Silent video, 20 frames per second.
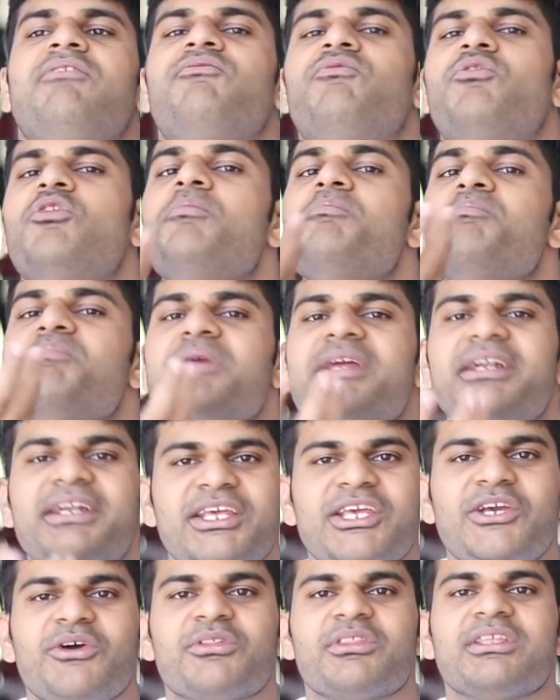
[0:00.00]
वो
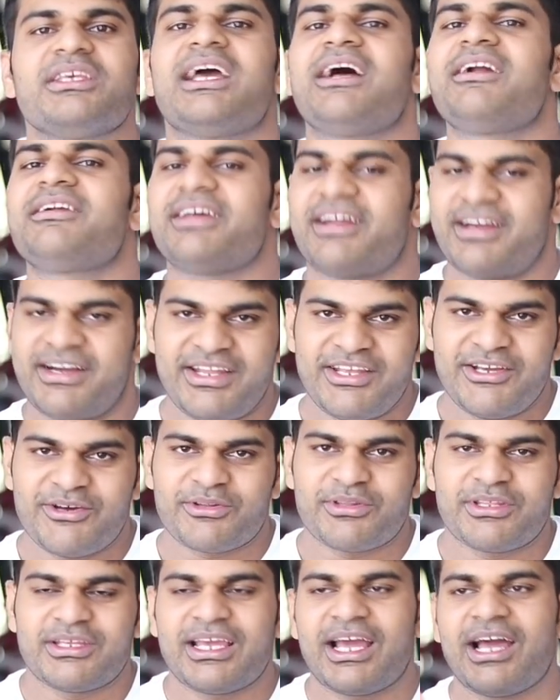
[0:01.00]
मीठी होती है ठंडी
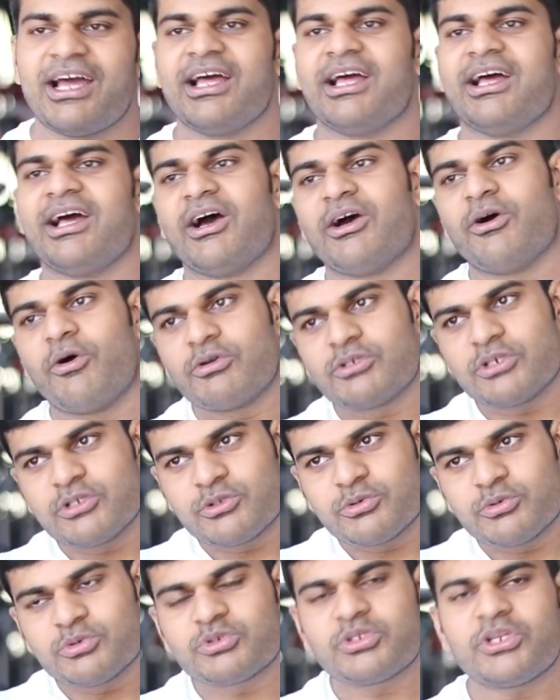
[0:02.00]
होती है और जो
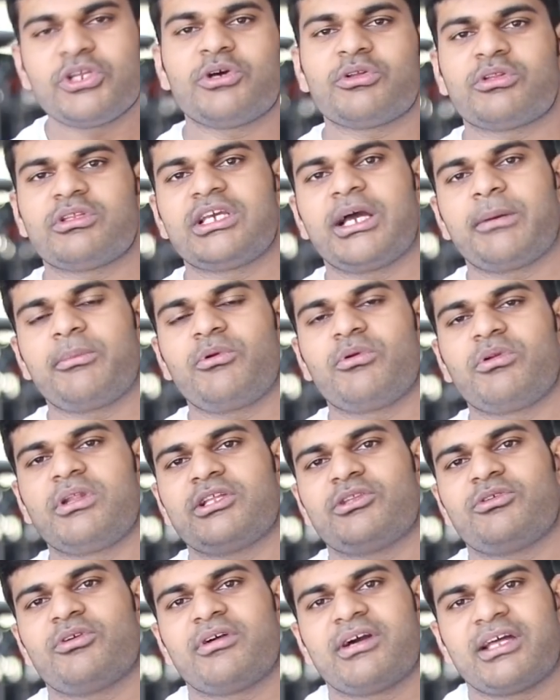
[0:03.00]
दूसरी होती है आप लोग
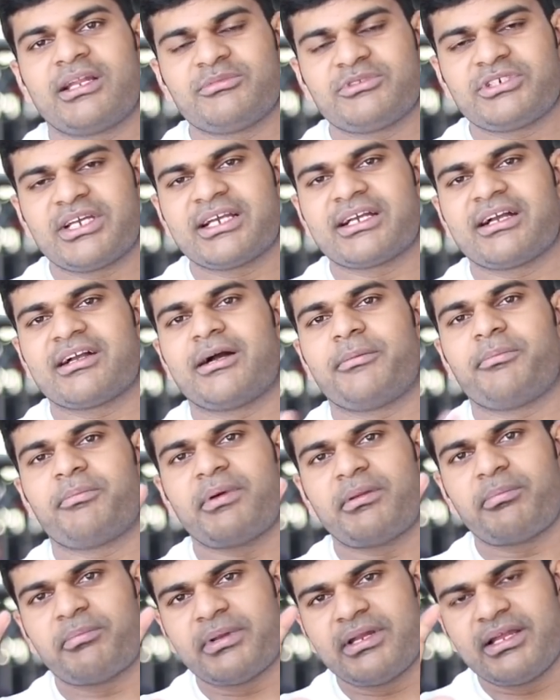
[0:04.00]
लेते हो गर्म चाय का
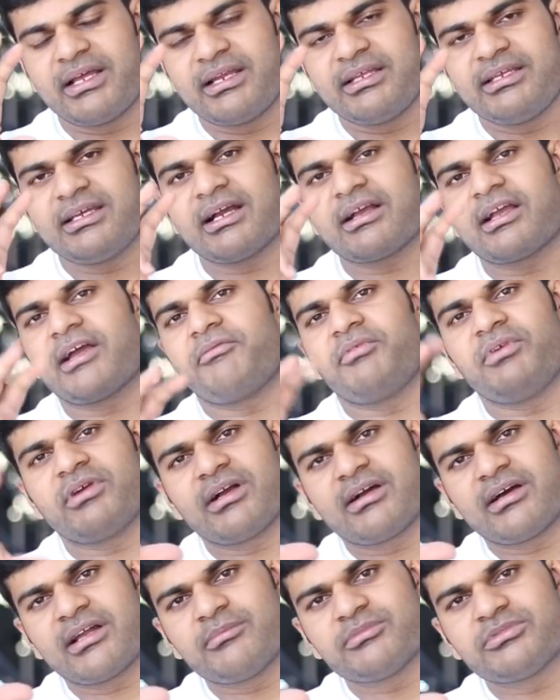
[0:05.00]
कप ले लिया कैफ़ी
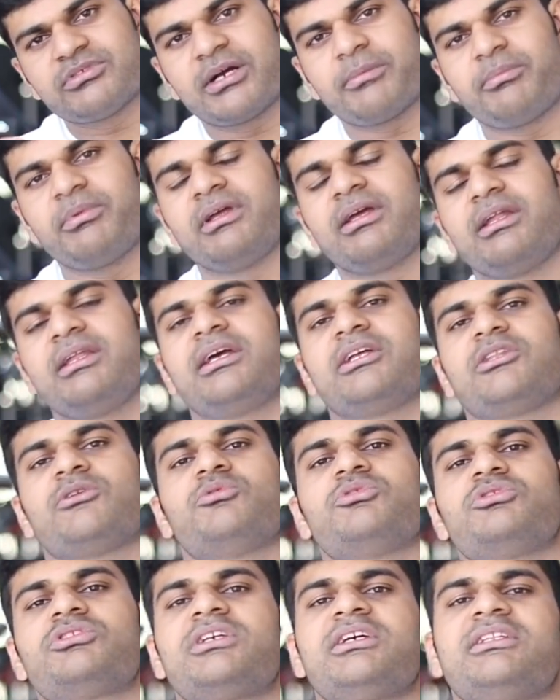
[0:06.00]
का गर्म कप ले लिया तो
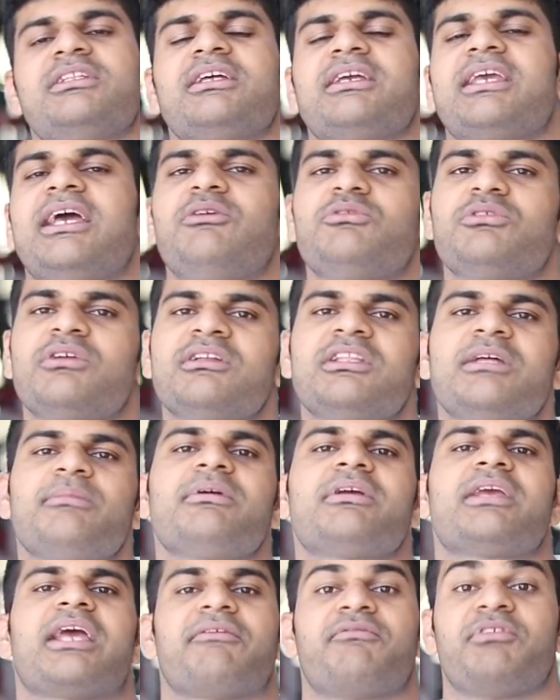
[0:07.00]
उसके अंदर क्या है उसके अंदर
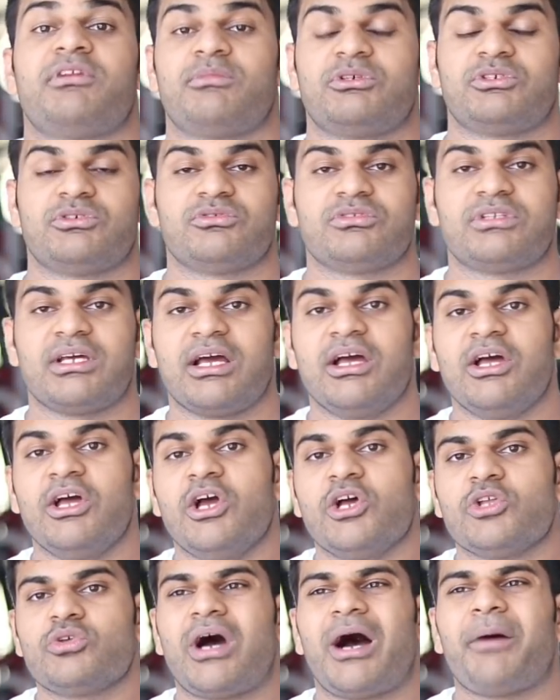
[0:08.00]
भी कैफ़िन मौजूद है
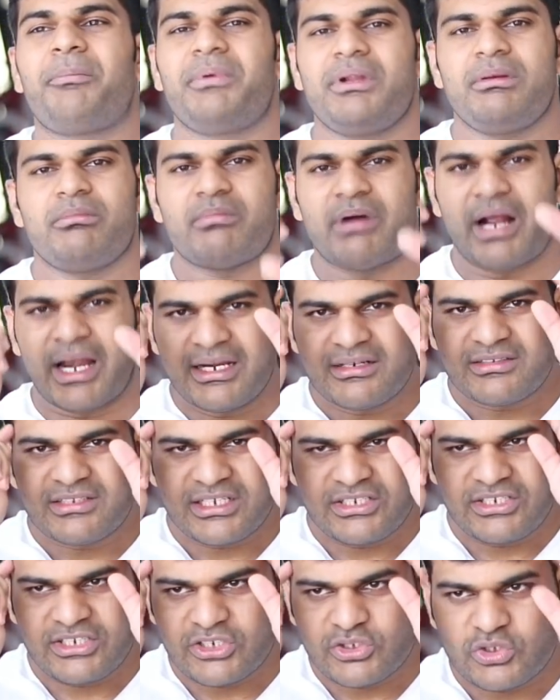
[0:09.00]
तो अपने माइंड
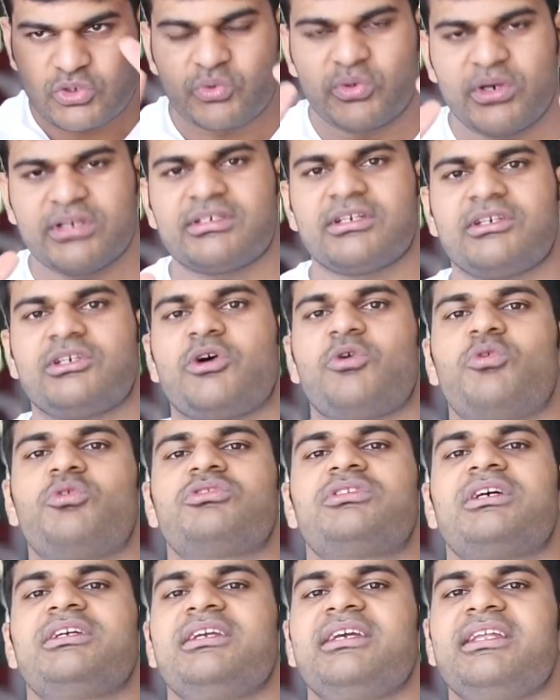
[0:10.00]
से ये थोड़े से
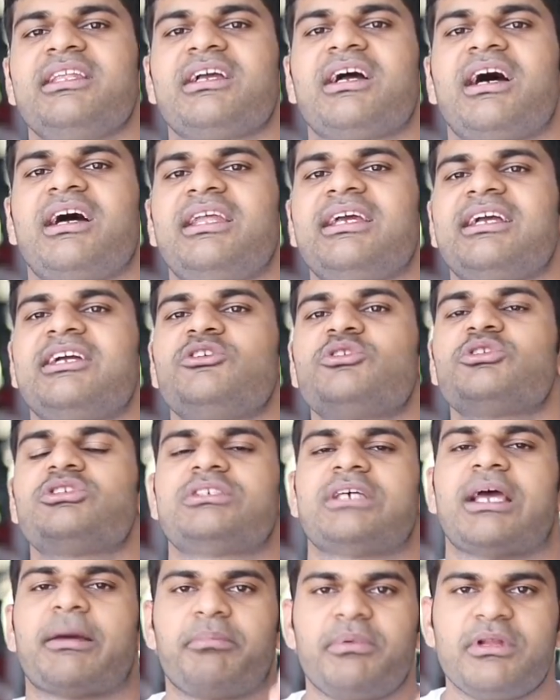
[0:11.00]
डाउट्स हैं ये निकालें कि जो
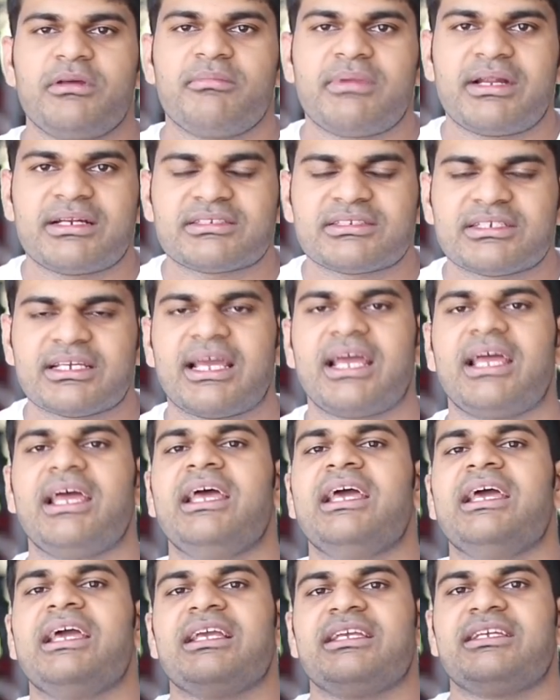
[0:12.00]
सप्लीमेंट्स हैं
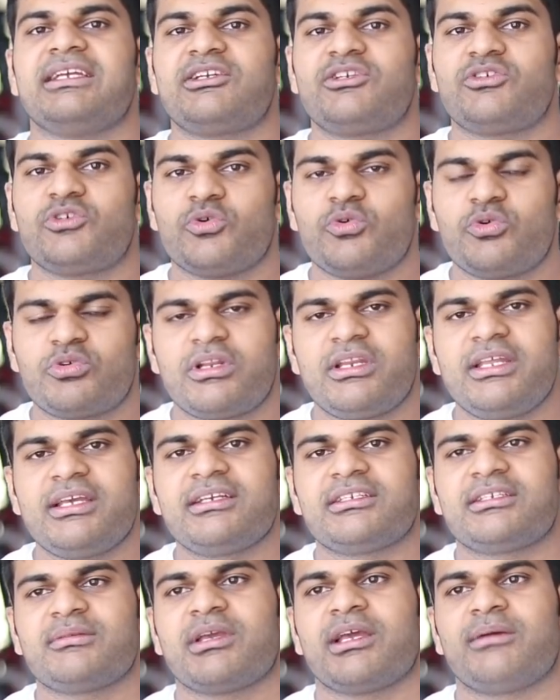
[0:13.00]
ये टोटली
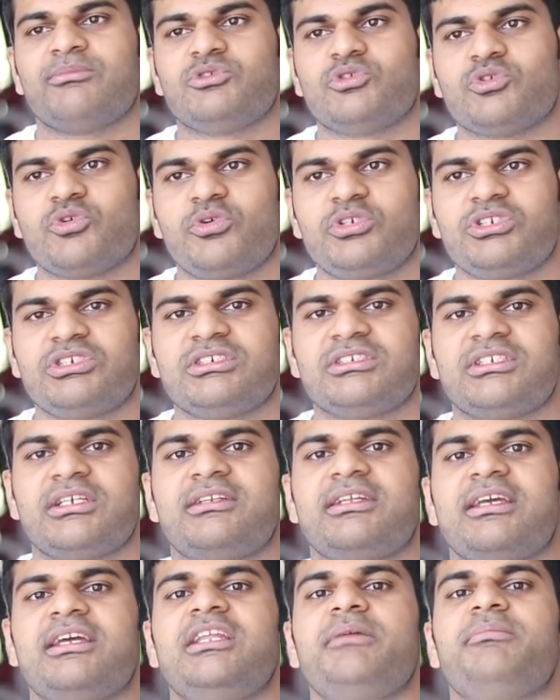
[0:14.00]
किस्म के हम जो चीज़ें
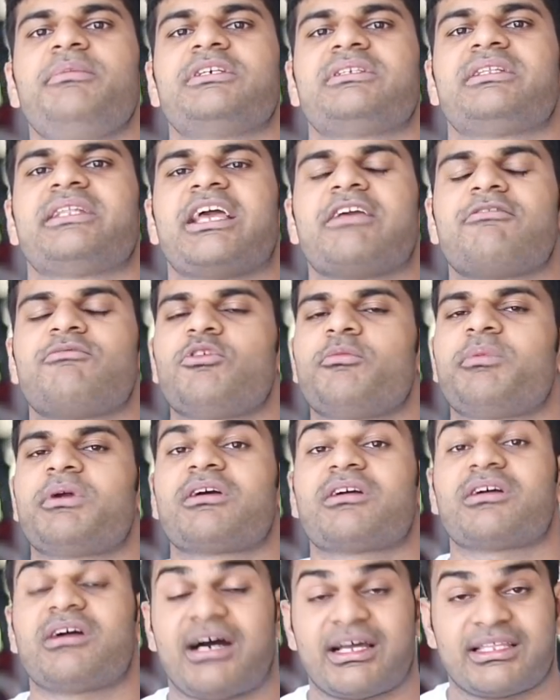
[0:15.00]
डेली बेस लाइफ के ऊपर
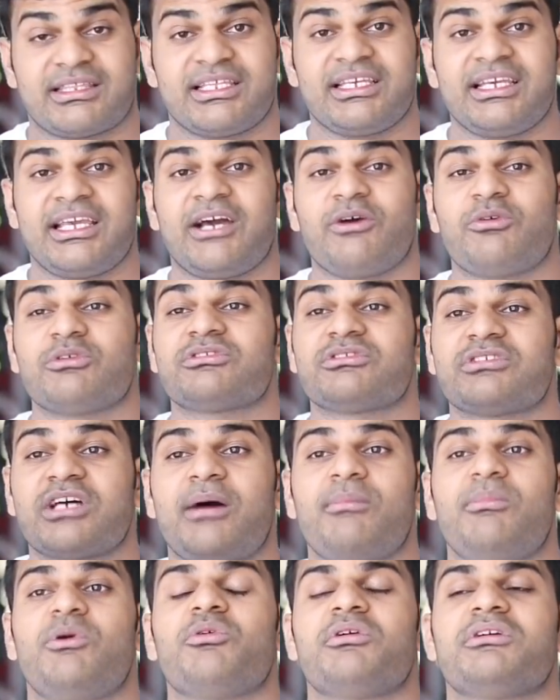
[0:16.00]
खाते हैं और
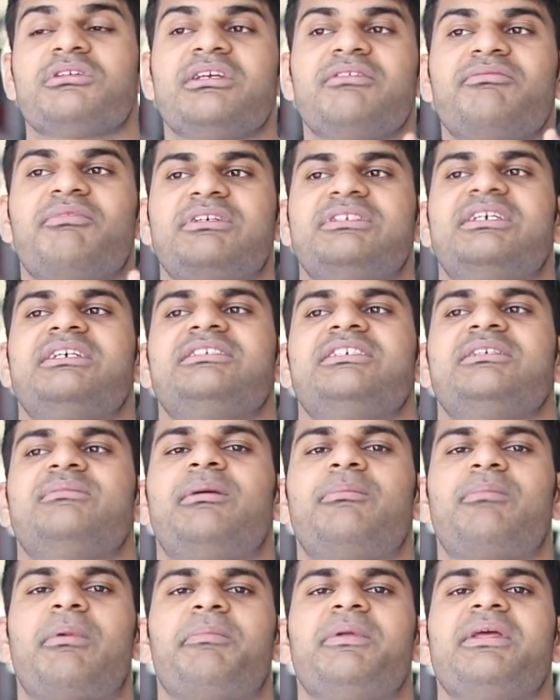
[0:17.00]
सम हो किसी वजह से हम
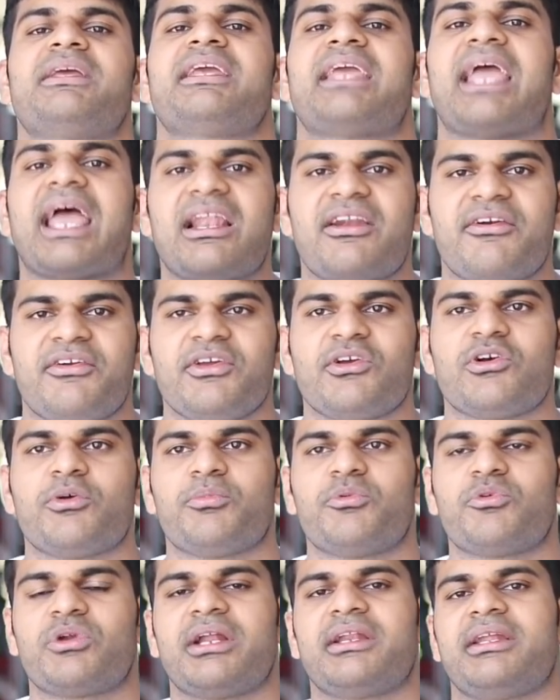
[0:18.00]
हम अपनी कैलोरी को
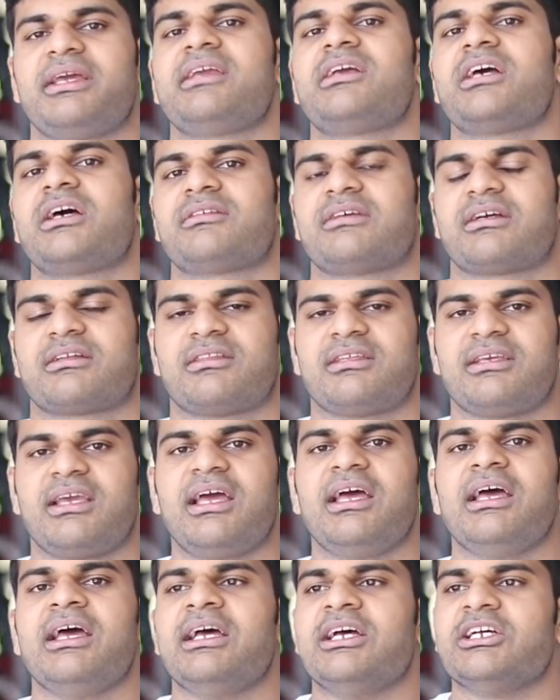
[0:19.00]
पूरा नहीं कर सकते
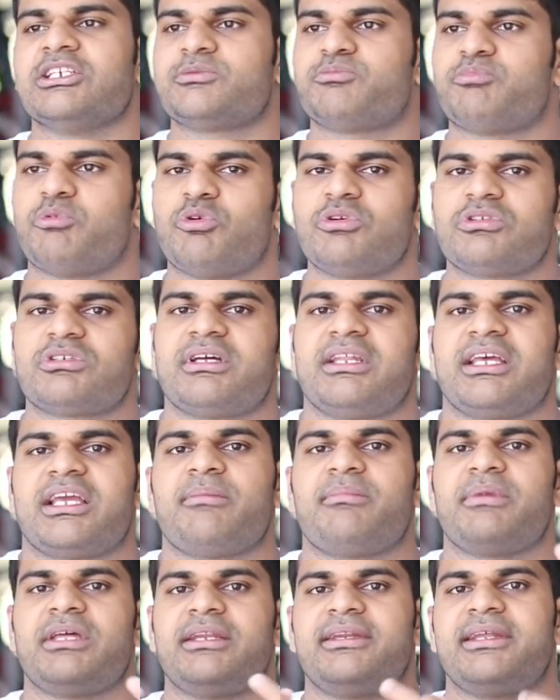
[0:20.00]
हैं सपोज़ करें
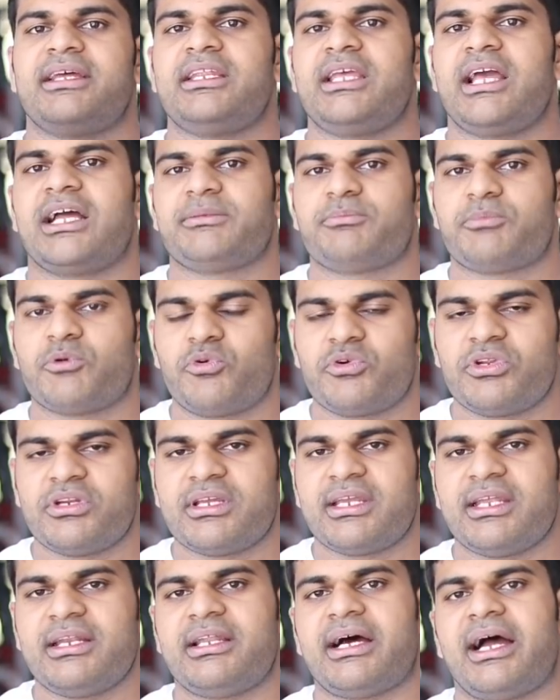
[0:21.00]
कि मेरी डेली आज प्रोटीन
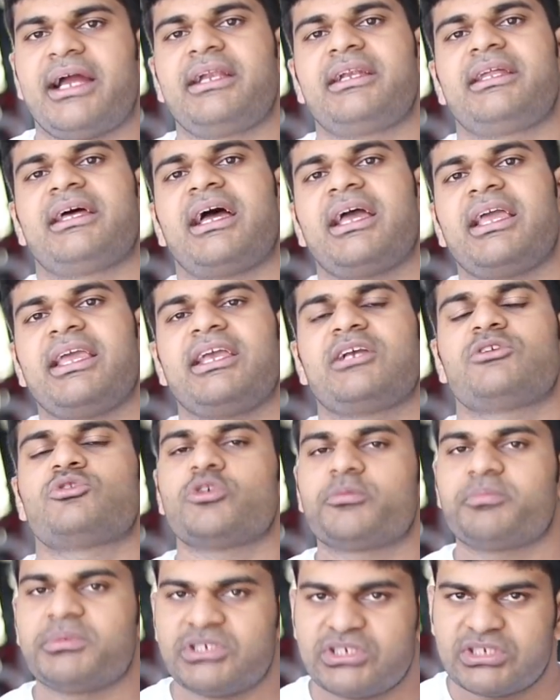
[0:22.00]
की डाइट है एक
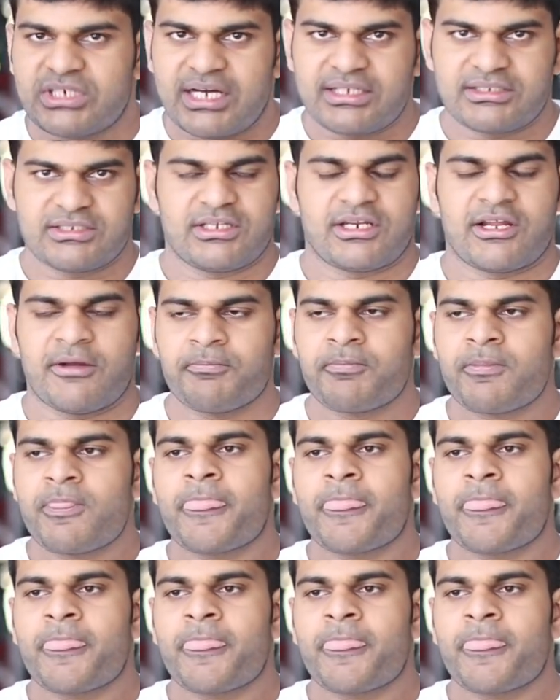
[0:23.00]
ग्राम